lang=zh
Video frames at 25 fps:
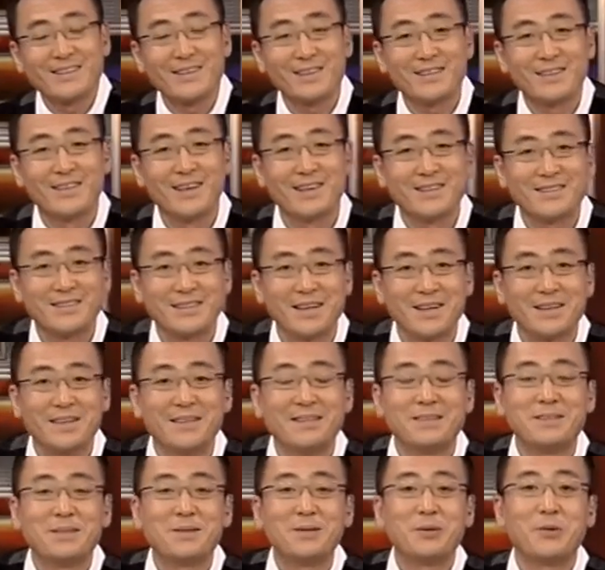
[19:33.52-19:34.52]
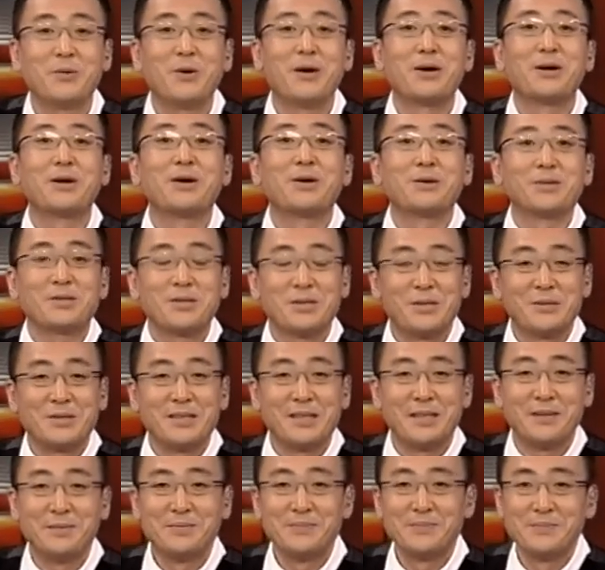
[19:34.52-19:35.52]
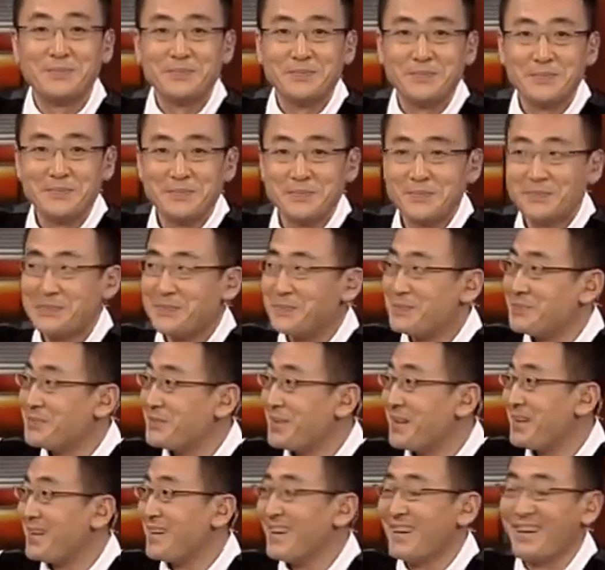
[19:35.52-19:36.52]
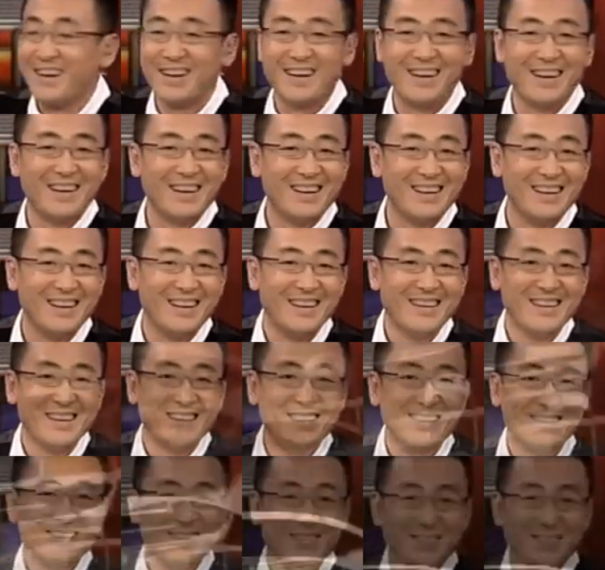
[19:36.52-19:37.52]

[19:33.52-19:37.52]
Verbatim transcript: 锵锵三人行广告之后见。是哪儿？